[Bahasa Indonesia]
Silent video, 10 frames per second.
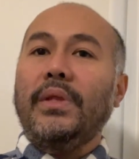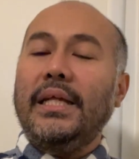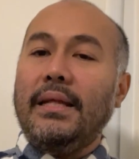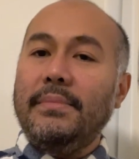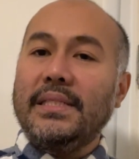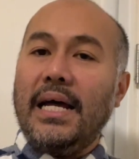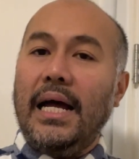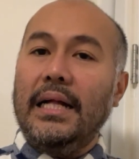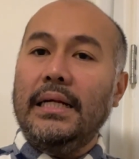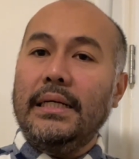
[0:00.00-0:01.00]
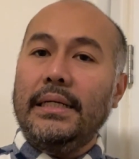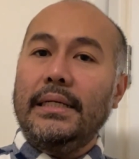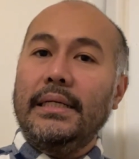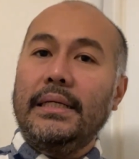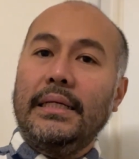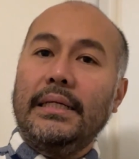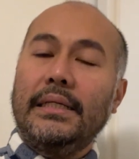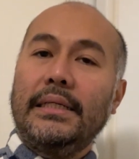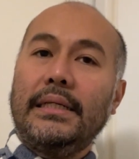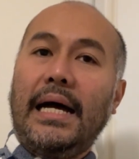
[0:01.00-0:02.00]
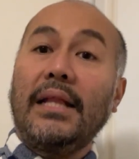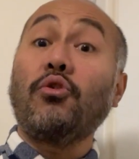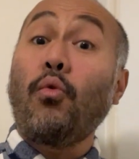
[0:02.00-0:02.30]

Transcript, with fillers: kita bisa uh, uh, atur